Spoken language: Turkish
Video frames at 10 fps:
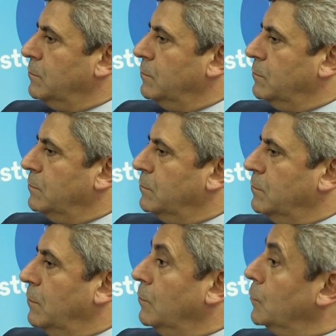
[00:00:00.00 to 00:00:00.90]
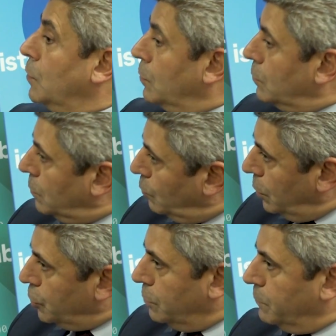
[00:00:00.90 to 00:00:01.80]
Ulaşımda şu anda mı?
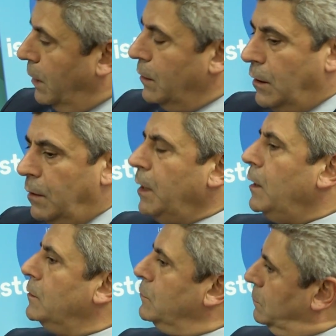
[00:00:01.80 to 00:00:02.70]
Ulaşımda ama